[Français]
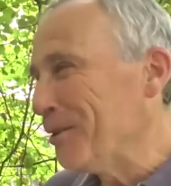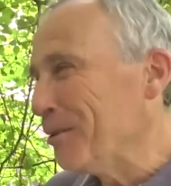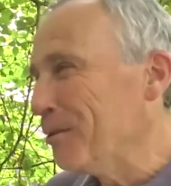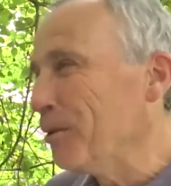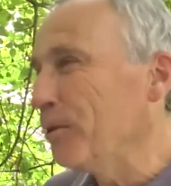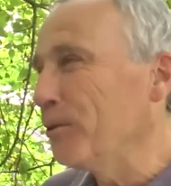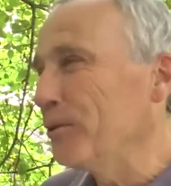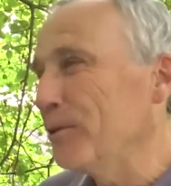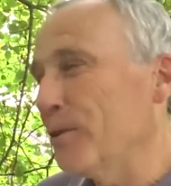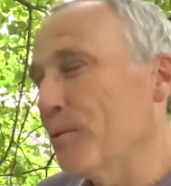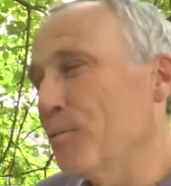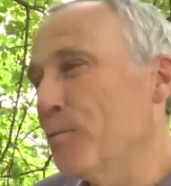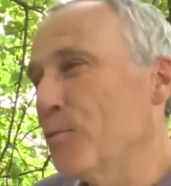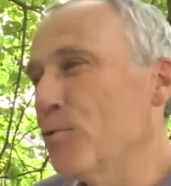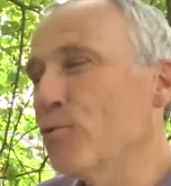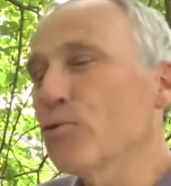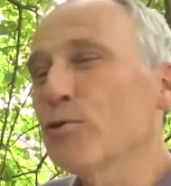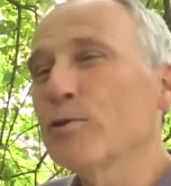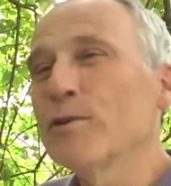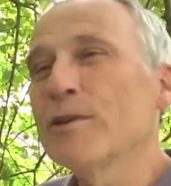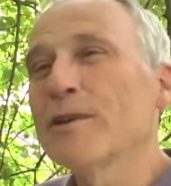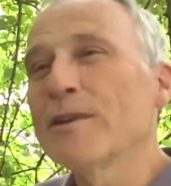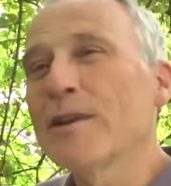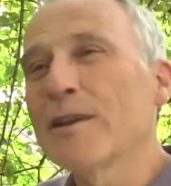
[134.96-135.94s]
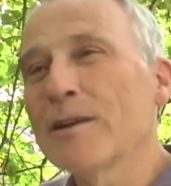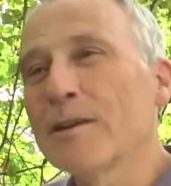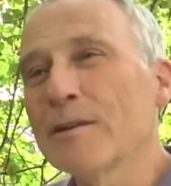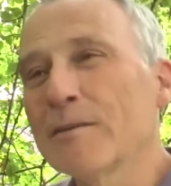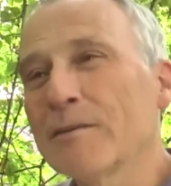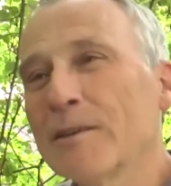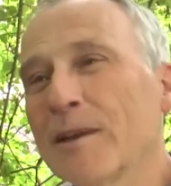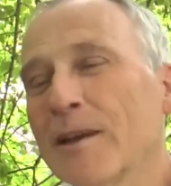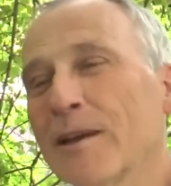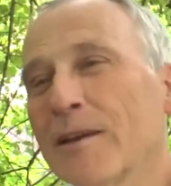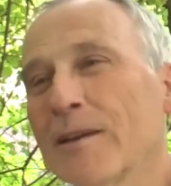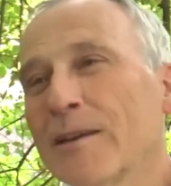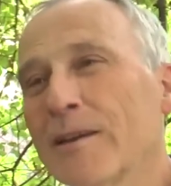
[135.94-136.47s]
donc c'est plus joli dans la...
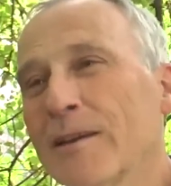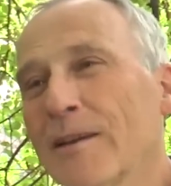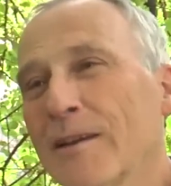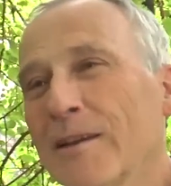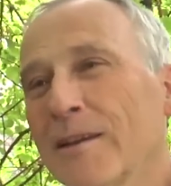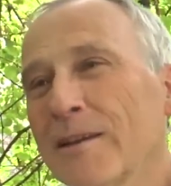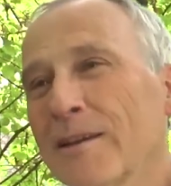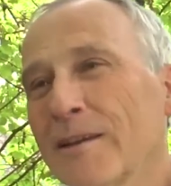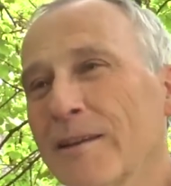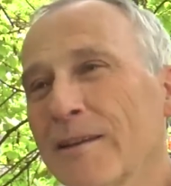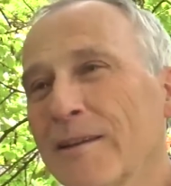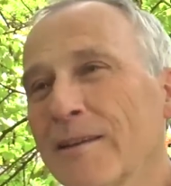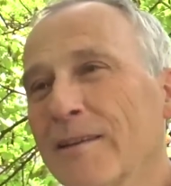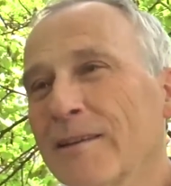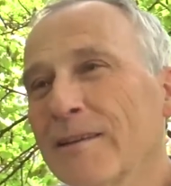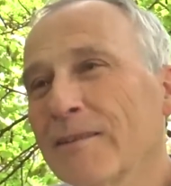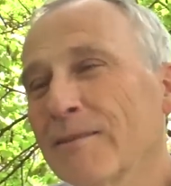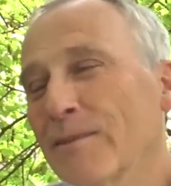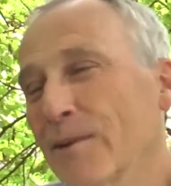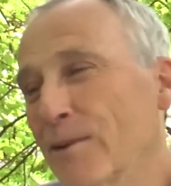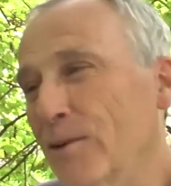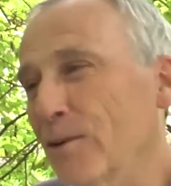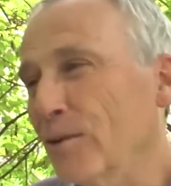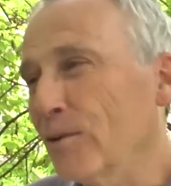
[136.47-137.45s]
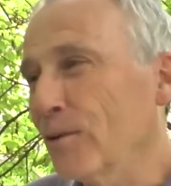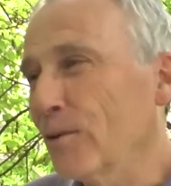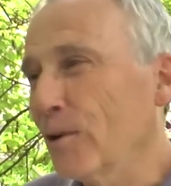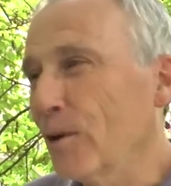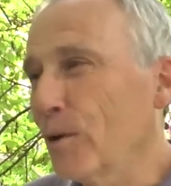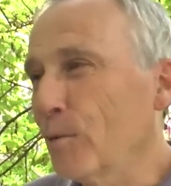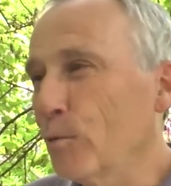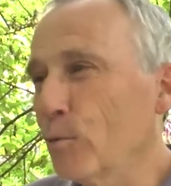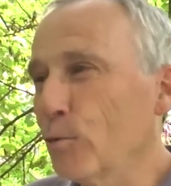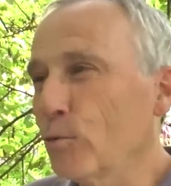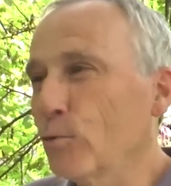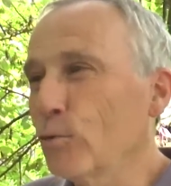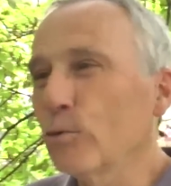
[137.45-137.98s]
C'est pas du gazon. Voilà, dans la
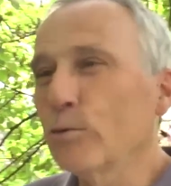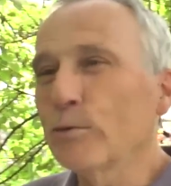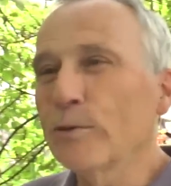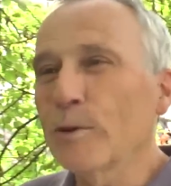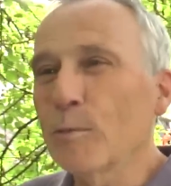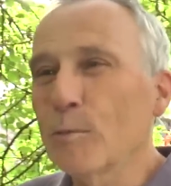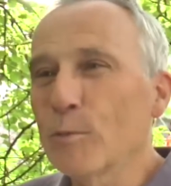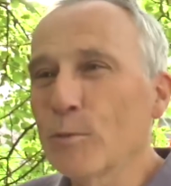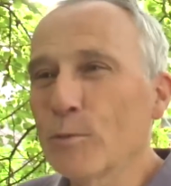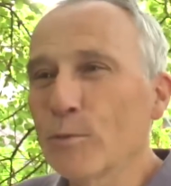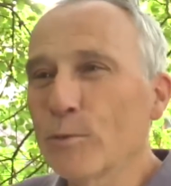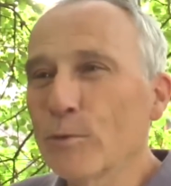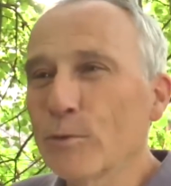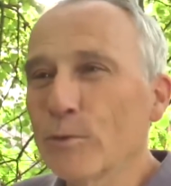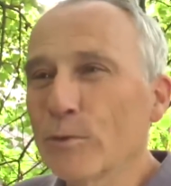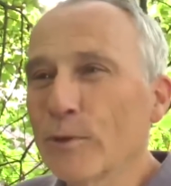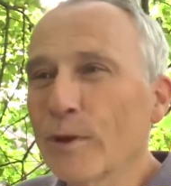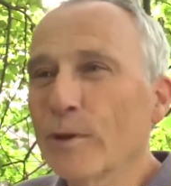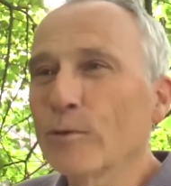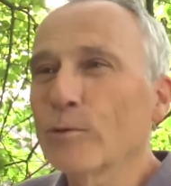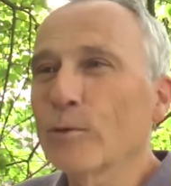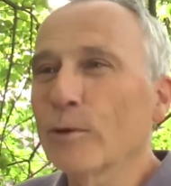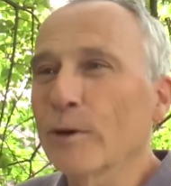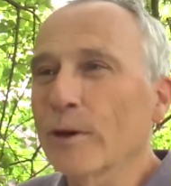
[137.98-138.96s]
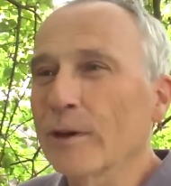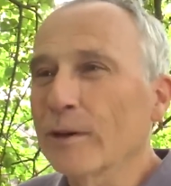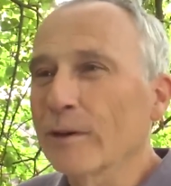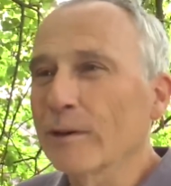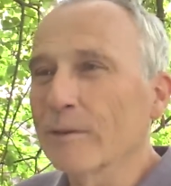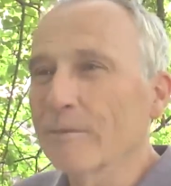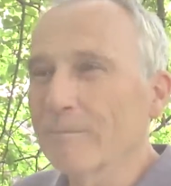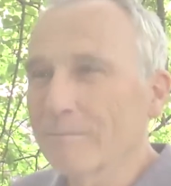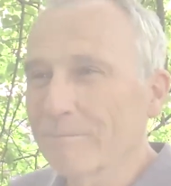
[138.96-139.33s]
mesure où c'est plus naturel.